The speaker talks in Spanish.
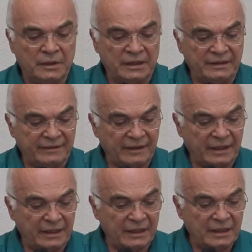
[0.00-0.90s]

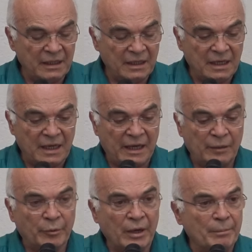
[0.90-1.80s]
Dice
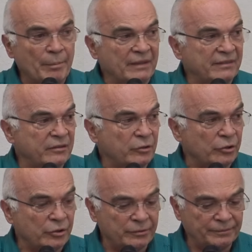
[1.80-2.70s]
el buen
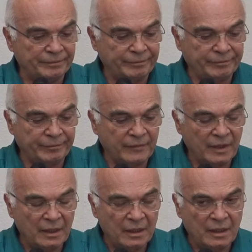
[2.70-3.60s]
pastor.
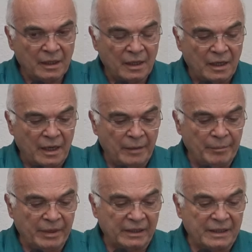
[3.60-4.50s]

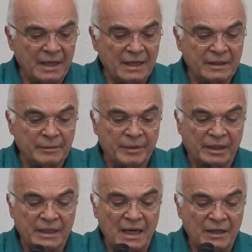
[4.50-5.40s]
En verdad, en
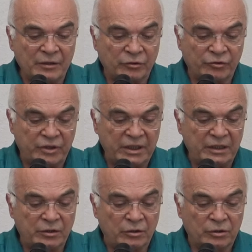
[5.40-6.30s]
verdad os
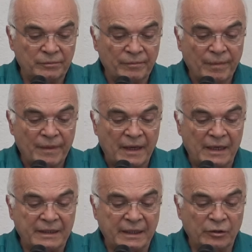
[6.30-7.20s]
digo,
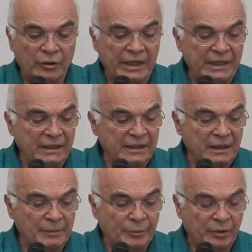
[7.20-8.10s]
el que no
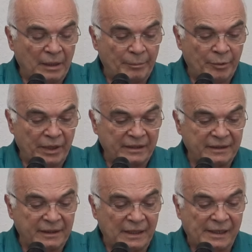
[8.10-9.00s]
entra por la
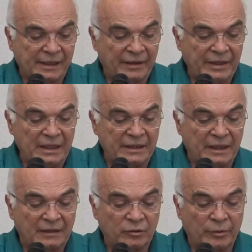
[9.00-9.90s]
puerta en el redil de
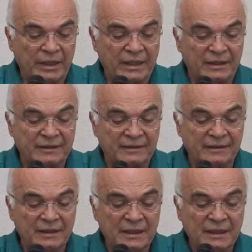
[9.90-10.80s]
las
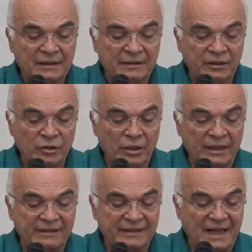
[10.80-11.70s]
ovejas, sino que
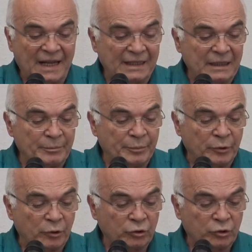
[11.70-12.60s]
escala
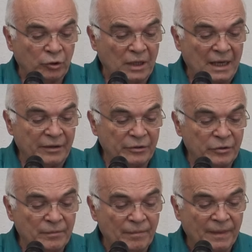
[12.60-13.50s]
por otro
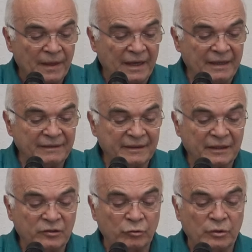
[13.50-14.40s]
lado,
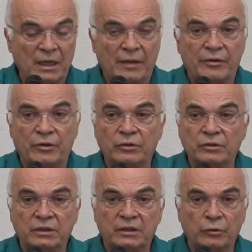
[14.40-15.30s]
ese es un
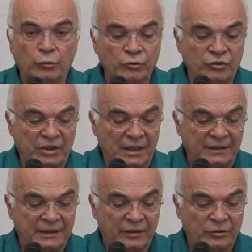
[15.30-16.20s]
ladrón y un
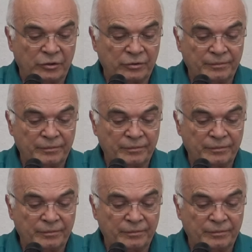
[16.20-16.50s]
salteador.